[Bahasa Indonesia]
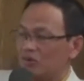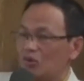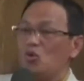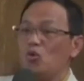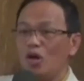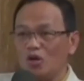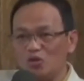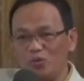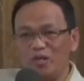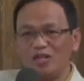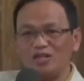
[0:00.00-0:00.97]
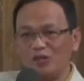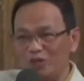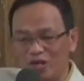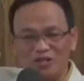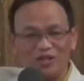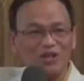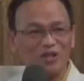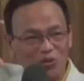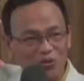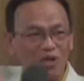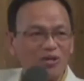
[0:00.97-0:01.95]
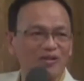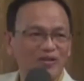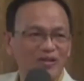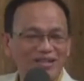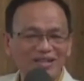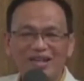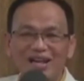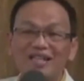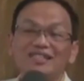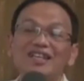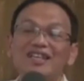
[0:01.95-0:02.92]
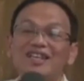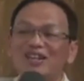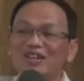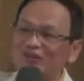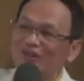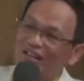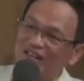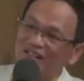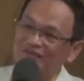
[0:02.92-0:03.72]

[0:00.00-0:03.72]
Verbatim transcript: Keluar tuh binatang-binatangnya keluar itu. Aslinya keluar.